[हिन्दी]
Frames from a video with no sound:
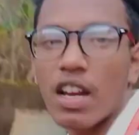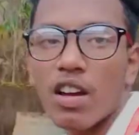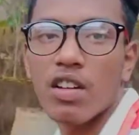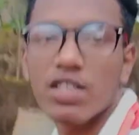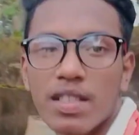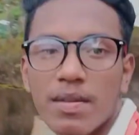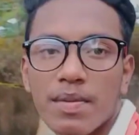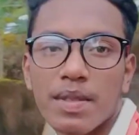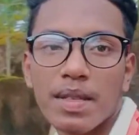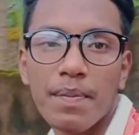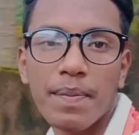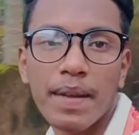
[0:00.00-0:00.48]
वगैरह
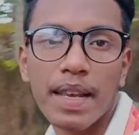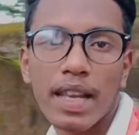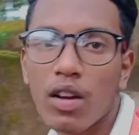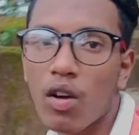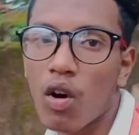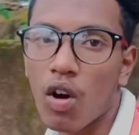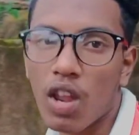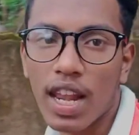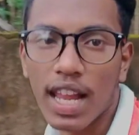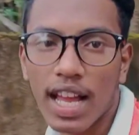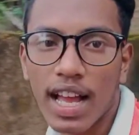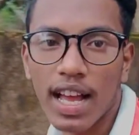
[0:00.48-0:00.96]
को सबसे
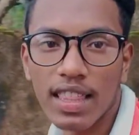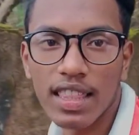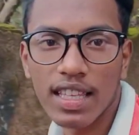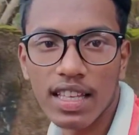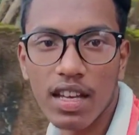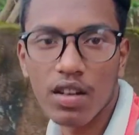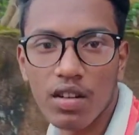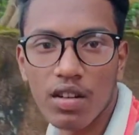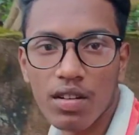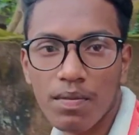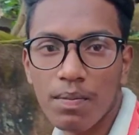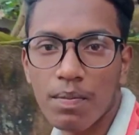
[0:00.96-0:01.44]
पहले कॉल
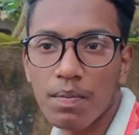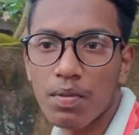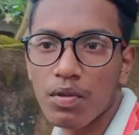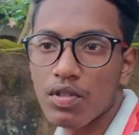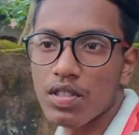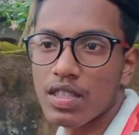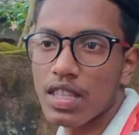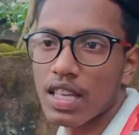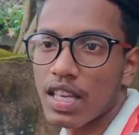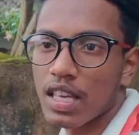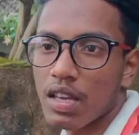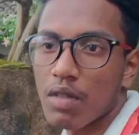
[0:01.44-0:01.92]
लगाते हैं और
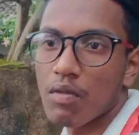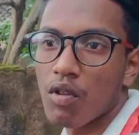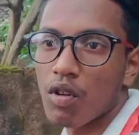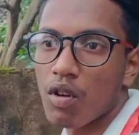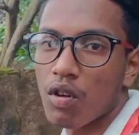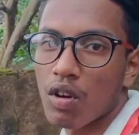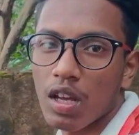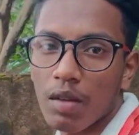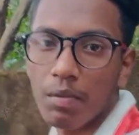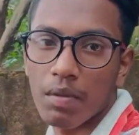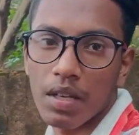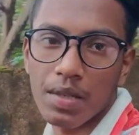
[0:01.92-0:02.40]
पूछते हैं कि
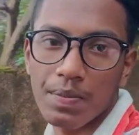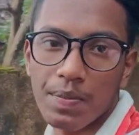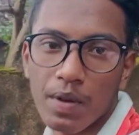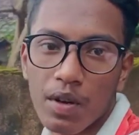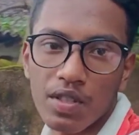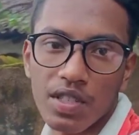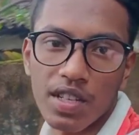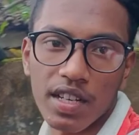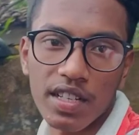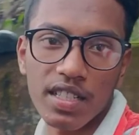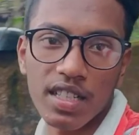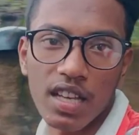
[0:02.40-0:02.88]
वो लोग के पास
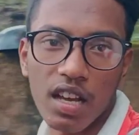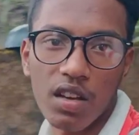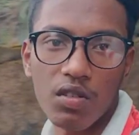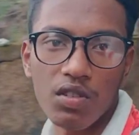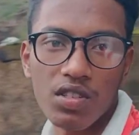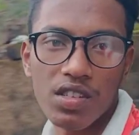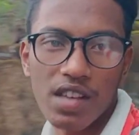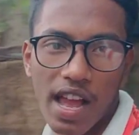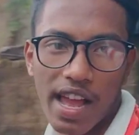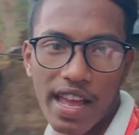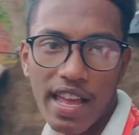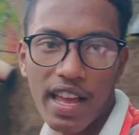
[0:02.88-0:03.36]
प्रोजेक्ट का
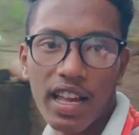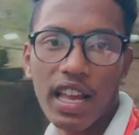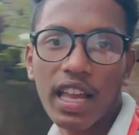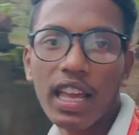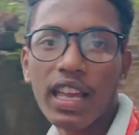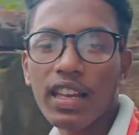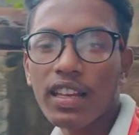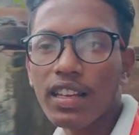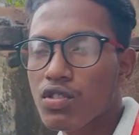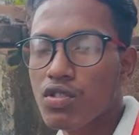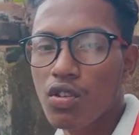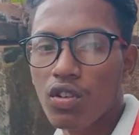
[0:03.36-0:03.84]
कुछ आया
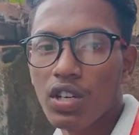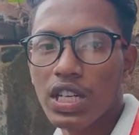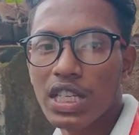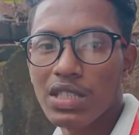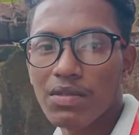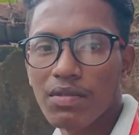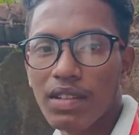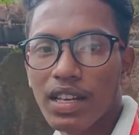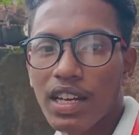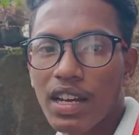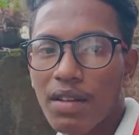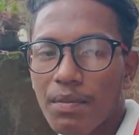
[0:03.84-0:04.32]
कुछ
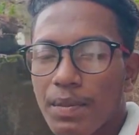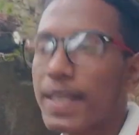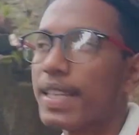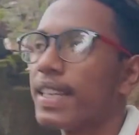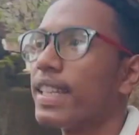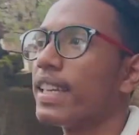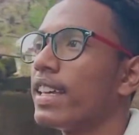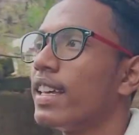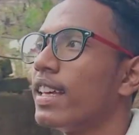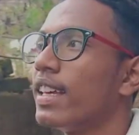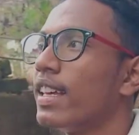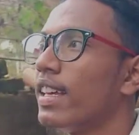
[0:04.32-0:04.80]
नोटिस वगैरह
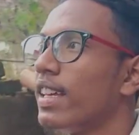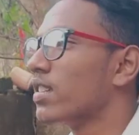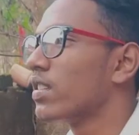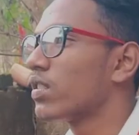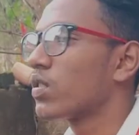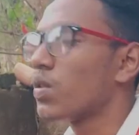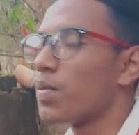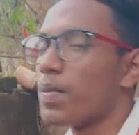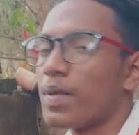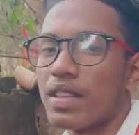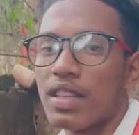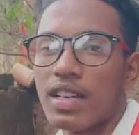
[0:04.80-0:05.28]
मिली
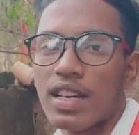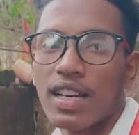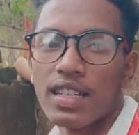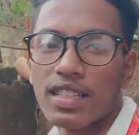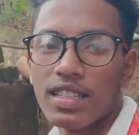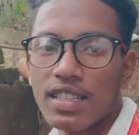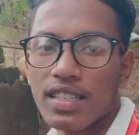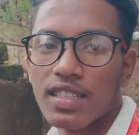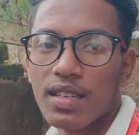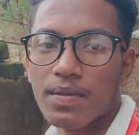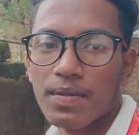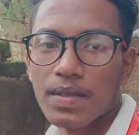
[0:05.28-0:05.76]
इसको पता
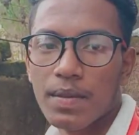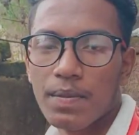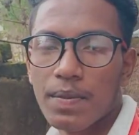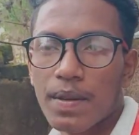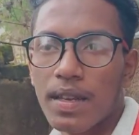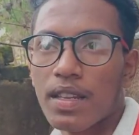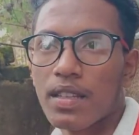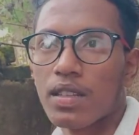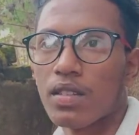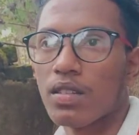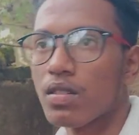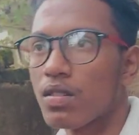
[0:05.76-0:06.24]
करते हैं सबसे
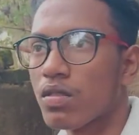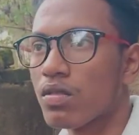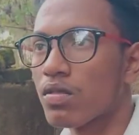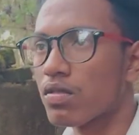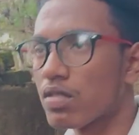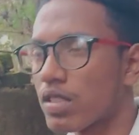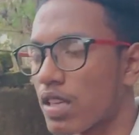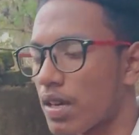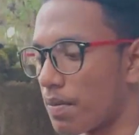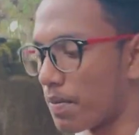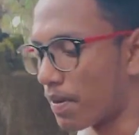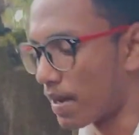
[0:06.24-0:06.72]
पहले तो
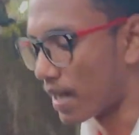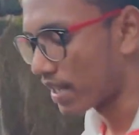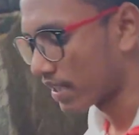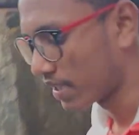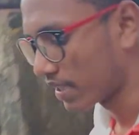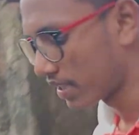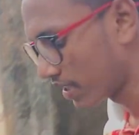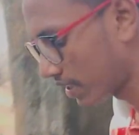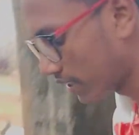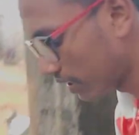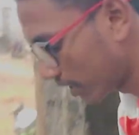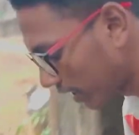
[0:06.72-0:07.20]
उसके
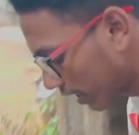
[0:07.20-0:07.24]
बाद